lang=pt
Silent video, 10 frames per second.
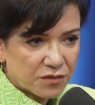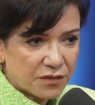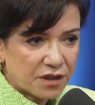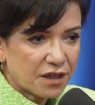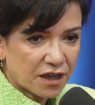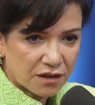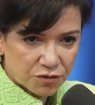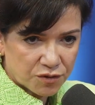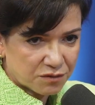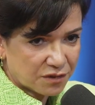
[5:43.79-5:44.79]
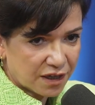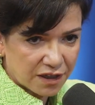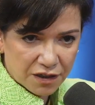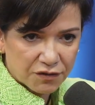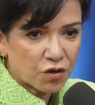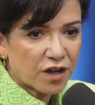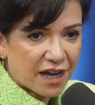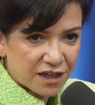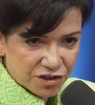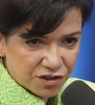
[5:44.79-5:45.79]
Ninguém, ninguém teve
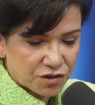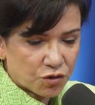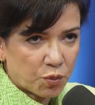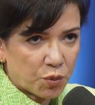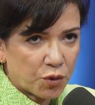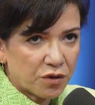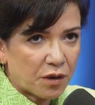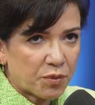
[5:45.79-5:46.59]
coragem de se opor.